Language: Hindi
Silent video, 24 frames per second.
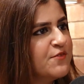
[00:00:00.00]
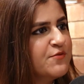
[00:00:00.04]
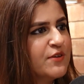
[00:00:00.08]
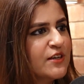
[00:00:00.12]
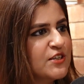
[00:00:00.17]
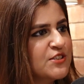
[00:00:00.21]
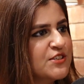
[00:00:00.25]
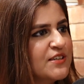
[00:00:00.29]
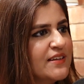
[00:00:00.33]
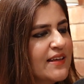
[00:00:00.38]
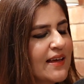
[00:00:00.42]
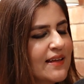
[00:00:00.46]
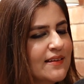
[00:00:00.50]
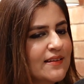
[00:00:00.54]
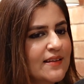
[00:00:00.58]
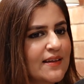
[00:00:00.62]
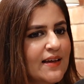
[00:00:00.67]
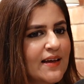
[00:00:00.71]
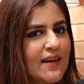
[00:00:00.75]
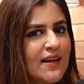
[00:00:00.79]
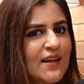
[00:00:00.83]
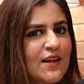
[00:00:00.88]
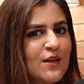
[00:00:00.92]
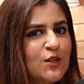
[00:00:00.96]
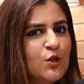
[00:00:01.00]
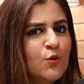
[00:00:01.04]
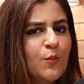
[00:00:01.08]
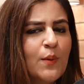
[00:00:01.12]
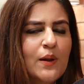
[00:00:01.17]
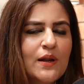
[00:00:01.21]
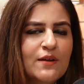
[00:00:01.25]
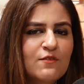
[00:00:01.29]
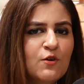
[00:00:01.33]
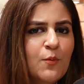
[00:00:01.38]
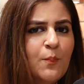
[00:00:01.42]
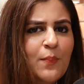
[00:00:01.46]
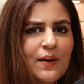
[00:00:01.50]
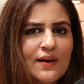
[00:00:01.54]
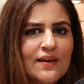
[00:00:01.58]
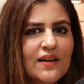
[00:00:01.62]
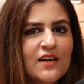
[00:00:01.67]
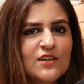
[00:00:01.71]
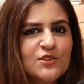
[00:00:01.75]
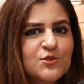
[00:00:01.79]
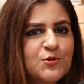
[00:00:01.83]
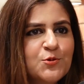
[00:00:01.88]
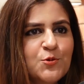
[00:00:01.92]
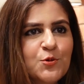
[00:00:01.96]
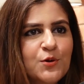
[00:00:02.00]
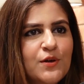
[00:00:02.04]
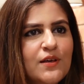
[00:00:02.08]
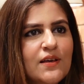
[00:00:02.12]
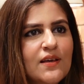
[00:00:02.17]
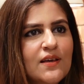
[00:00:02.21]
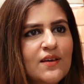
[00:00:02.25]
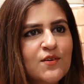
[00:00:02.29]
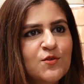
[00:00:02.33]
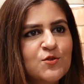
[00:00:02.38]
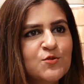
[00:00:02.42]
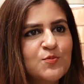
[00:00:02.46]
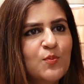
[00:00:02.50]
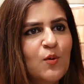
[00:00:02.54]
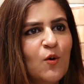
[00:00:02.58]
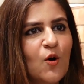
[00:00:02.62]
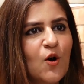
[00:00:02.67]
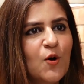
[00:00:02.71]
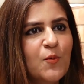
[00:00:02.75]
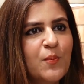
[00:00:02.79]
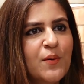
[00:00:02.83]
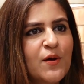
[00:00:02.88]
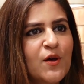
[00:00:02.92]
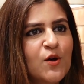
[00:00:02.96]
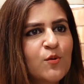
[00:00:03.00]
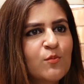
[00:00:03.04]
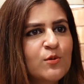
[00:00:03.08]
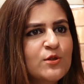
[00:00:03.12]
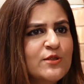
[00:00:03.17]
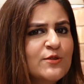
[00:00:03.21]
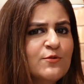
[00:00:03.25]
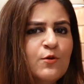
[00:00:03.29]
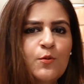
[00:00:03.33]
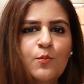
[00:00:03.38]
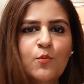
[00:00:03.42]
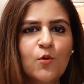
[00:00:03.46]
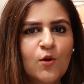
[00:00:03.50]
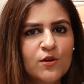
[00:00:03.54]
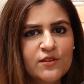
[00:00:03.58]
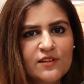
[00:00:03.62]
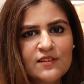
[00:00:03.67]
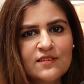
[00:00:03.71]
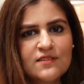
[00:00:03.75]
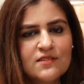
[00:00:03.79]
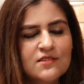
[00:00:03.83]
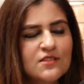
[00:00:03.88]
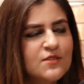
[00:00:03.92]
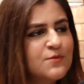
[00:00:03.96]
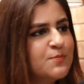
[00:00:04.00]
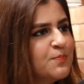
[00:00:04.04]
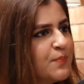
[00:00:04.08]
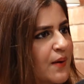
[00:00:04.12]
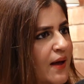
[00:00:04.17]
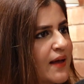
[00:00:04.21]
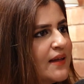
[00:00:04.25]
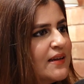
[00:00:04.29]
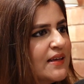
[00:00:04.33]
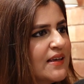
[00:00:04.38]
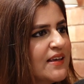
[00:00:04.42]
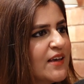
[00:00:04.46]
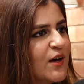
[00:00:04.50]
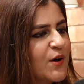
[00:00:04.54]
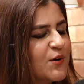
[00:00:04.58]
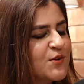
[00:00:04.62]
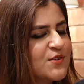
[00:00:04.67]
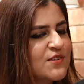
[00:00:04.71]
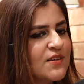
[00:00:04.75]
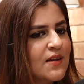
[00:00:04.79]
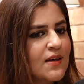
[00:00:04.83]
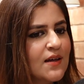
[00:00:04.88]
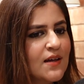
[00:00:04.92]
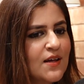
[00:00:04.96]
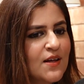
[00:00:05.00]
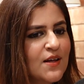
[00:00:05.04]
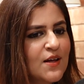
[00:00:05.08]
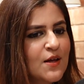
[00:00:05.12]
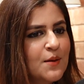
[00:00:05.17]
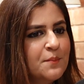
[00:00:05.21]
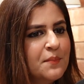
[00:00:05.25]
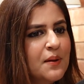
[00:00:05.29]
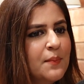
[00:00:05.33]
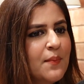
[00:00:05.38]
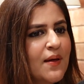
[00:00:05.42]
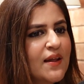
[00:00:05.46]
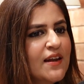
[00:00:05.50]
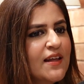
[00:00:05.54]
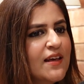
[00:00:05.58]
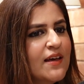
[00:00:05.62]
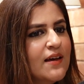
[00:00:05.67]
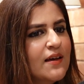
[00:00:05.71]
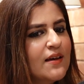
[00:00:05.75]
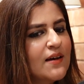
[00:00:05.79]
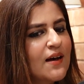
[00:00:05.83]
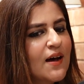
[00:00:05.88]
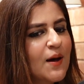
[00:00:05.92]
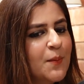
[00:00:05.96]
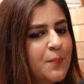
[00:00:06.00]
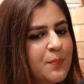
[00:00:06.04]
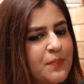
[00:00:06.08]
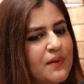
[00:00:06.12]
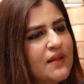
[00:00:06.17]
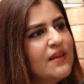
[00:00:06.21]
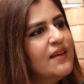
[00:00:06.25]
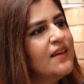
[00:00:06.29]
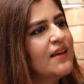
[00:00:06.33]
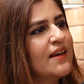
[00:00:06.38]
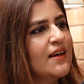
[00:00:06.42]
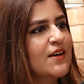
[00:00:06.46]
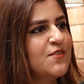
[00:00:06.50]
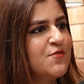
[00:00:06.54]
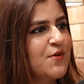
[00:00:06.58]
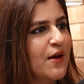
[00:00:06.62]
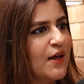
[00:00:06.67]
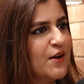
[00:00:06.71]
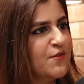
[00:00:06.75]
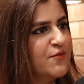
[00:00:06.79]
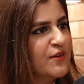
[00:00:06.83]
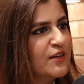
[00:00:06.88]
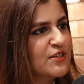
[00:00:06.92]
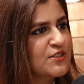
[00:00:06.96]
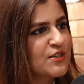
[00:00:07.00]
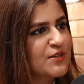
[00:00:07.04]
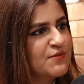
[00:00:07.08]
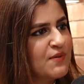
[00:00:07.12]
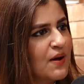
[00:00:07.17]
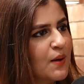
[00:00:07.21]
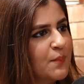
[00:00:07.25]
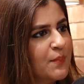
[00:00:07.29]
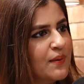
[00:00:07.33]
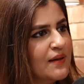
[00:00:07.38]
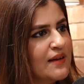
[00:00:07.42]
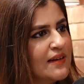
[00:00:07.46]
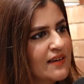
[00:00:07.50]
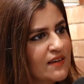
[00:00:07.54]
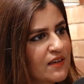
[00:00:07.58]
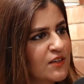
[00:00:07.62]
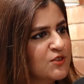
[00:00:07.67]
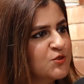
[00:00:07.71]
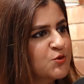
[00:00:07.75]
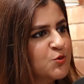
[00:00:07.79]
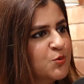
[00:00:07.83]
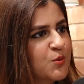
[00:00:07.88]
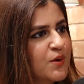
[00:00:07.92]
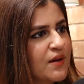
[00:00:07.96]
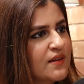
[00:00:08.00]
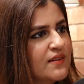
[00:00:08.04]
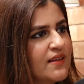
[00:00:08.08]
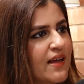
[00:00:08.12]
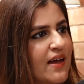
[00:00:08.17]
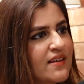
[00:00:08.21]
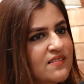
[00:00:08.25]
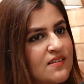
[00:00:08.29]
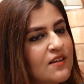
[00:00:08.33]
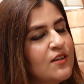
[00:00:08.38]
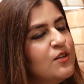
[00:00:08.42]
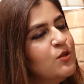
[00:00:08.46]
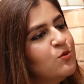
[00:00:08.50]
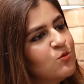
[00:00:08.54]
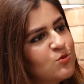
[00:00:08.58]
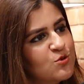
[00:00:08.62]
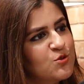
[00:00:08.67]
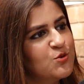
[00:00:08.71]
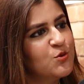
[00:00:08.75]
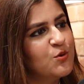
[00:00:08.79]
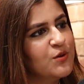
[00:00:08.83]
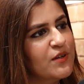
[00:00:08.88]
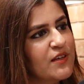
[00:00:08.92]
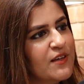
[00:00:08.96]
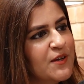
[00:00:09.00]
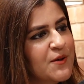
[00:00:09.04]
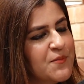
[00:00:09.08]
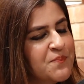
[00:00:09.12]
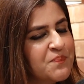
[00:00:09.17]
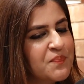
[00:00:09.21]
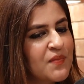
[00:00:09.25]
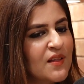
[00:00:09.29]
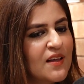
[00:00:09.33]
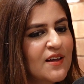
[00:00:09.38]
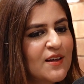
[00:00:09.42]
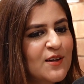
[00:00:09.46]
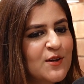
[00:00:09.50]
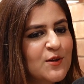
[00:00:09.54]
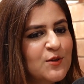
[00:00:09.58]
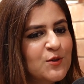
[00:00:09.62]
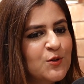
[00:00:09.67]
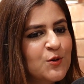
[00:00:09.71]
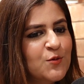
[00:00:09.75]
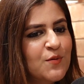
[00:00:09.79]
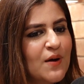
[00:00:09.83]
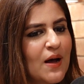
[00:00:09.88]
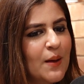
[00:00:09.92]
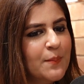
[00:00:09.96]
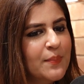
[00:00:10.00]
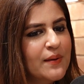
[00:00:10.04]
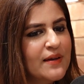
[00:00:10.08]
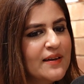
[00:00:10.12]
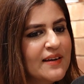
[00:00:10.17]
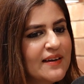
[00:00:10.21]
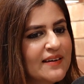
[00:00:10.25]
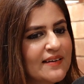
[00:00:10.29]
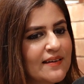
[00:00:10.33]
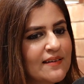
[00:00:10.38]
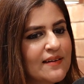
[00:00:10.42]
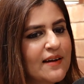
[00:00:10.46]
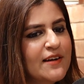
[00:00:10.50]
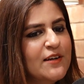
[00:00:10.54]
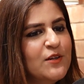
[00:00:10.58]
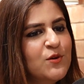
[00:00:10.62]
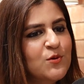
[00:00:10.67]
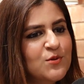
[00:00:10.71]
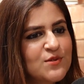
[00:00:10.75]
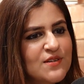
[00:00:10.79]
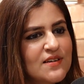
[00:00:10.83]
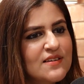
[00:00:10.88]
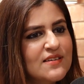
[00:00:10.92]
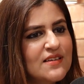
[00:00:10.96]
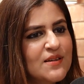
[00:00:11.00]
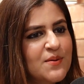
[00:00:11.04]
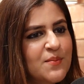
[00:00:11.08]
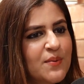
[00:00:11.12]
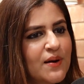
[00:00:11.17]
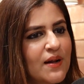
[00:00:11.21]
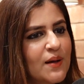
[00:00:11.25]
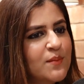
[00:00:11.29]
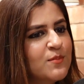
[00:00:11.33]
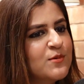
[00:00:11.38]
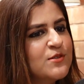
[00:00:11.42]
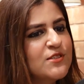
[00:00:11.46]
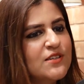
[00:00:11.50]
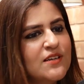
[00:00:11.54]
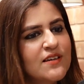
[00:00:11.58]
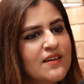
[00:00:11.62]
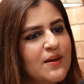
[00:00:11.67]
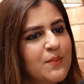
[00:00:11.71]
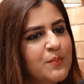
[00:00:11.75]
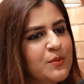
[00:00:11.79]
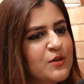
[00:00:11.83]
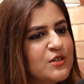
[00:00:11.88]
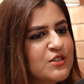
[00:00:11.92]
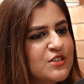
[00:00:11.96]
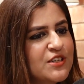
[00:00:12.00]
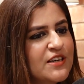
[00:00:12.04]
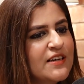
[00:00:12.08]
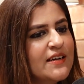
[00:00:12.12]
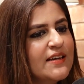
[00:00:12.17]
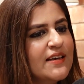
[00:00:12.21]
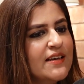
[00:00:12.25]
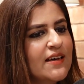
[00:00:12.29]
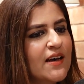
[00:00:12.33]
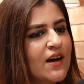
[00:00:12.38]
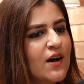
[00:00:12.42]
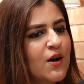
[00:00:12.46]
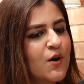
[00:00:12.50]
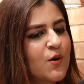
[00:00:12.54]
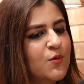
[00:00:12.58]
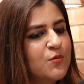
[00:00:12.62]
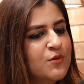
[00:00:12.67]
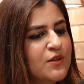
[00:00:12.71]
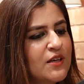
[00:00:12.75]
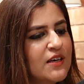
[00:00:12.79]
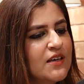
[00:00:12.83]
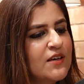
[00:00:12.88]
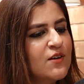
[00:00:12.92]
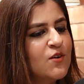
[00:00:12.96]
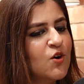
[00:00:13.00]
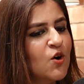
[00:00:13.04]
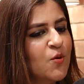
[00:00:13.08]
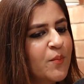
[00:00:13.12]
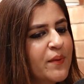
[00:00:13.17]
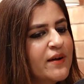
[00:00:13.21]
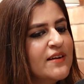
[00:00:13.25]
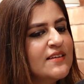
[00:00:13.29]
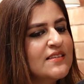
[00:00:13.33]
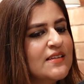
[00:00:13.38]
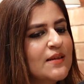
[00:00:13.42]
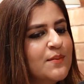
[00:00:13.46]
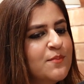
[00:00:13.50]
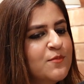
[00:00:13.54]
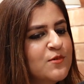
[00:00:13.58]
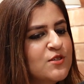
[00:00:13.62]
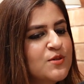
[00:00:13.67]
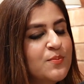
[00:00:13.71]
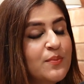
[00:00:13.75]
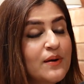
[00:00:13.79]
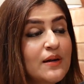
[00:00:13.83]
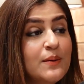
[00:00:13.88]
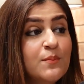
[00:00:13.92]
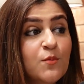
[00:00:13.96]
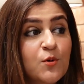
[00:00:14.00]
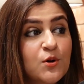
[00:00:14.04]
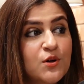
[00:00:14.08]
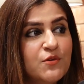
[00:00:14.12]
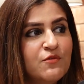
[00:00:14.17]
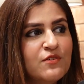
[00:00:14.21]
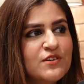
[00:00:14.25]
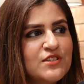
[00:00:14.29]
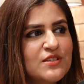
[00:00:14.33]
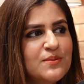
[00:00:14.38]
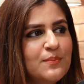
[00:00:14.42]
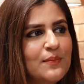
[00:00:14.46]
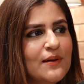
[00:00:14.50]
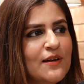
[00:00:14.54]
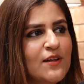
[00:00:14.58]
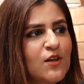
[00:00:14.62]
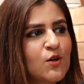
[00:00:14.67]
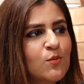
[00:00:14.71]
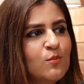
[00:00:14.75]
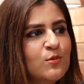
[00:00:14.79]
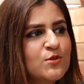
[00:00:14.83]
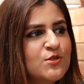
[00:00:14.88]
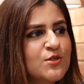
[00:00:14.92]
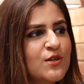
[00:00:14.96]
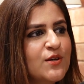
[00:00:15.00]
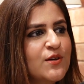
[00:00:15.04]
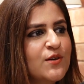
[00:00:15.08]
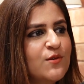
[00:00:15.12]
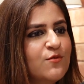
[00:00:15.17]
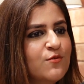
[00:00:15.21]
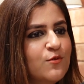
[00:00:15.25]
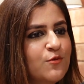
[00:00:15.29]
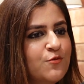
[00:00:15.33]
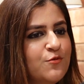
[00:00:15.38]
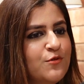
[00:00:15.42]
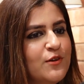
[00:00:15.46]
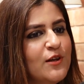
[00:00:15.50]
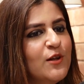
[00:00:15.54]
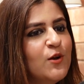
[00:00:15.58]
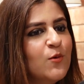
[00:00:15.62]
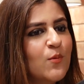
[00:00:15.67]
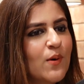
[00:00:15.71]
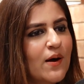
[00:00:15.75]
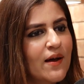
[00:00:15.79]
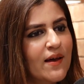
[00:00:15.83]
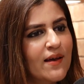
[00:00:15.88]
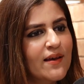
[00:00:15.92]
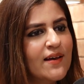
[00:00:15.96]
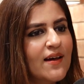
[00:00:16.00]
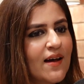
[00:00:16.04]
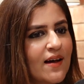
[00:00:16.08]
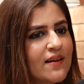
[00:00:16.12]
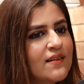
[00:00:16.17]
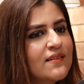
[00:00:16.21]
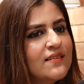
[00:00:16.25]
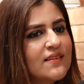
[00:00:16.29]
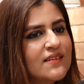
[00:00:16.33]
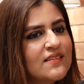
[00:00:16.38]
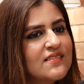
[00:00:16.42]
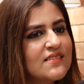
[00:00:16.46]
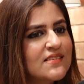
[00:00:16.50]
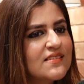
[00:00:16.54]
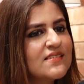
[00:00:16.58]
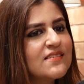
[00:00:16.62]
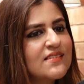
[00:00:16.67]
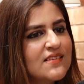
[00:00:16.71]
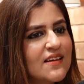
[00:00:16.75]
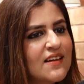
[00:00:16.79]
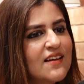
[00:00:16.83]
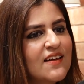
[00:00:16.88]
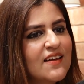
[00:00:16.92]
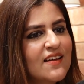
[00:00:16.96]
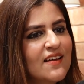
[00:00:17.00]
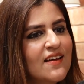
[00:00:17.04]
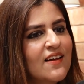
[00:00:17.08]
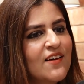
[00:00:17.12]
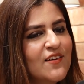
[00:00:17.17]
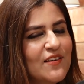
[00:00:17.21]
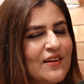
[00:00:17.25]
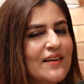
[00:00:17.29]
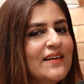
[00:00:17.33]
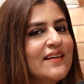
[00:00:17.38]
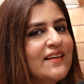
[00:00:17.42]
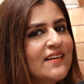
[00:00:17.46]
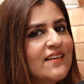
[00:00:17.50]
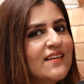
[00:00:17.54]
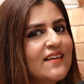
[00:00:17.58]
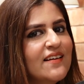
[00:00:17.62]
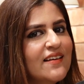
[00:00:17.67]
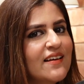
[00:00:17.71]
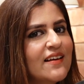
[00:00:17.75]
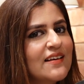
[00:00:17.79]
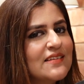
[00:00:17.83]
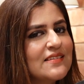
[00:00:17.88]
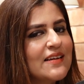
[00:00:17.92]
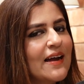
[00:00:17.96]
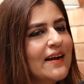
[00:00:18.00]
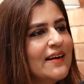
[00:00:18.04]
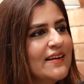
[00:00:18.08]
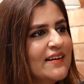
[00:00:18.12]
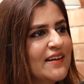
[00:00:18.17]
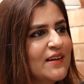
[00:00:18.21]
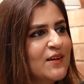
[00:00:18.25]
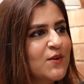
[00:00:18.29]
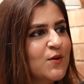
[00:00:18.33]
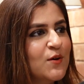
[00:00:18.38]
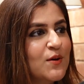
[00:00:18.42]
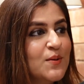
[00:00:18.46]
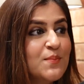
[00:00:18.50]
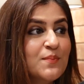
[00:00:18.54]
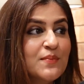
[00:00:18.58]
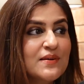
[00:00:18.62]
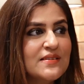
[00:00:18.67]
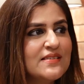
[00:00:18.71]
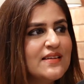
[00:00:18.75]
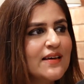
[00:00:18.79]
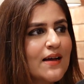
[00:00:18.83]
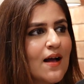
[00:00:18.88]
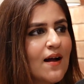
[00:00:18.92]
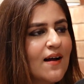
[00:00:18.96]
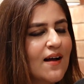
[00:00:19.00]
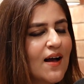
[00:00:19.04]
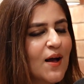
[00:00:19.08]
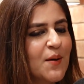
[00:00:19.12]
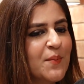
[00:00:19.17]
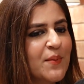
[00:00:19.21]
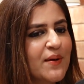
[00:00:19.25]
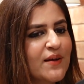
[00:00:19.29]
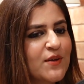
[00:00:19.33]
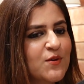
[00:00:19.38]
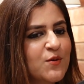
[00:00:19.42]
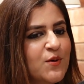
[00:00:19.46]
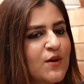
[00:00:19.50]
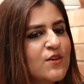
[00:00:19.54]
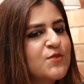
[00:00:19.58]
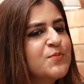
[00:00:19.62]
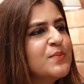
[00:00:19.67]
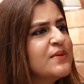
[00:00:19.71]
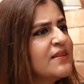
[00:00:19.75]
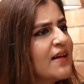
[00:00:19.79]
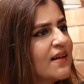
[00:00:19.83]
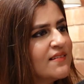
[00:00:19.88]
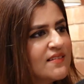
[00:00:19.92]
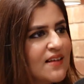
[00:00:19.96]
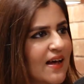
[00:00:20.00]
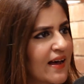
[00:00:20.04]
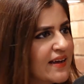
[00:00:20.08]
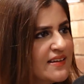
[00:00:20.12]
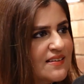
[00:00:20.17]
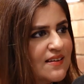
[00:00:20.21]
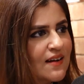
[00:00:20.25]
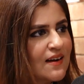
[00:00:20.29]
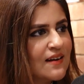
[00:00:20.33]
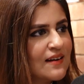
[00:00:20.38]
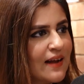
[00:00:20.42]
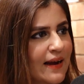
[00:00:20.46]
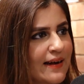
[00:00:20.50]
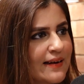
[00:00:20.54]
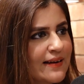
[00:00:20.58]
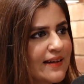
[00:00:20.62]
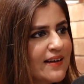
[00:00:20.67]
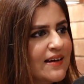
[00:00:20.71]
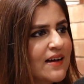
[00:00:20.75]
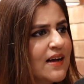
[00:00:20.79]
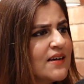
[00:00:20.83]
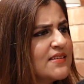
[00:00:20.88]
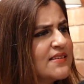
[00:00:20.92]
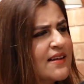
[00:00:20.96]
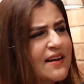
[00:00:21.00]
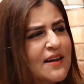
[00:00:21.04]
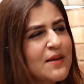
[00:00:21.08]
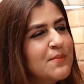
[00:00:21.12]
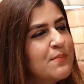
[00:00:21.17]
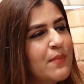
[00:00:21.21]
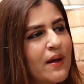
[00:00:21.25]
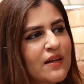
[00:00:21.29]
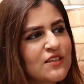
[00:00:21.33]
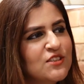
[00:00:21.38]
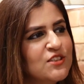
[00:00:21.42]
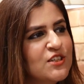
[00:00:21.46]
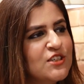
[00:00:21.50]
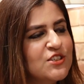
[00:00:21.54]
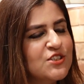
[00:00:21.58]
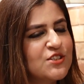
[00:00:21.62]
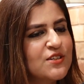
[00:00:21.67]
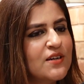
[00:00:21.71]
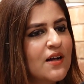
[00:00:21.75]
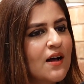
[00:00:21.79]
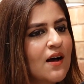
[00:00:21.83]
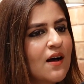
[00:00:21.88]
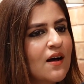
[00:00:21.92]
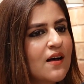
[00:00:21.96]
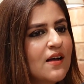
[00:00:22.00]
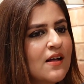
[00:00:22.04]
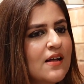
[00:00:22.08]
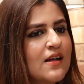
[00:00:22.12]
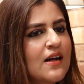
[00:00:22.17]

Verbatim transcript: फिक्शन कहते हैं तो मैंने वो पढ़ना शुरू की उस ब्लॉग पे और मुझे वो बहुत इंस्पायर किया उसने फिर मैंने अपनी एक फ़ैन फिक्शन वहाँ पे लिखना शुरू कर दिया एज ए न्यू स्टोरी okay. तो वहाँ पे इंटरनेट यूज़र्स ने बड़ा मुझे अप्रिशिएट किया उनकी कमेंट्स से मुझे बड़ी मोटिवेशन मिली और मुझे फील हुआ कि यार दिस इज़ रियली एक्साइटिंग और मज़े का काम है क्योंकि इसमें था, था ही सारा राइटिंग का सारा इमेजिनेशन का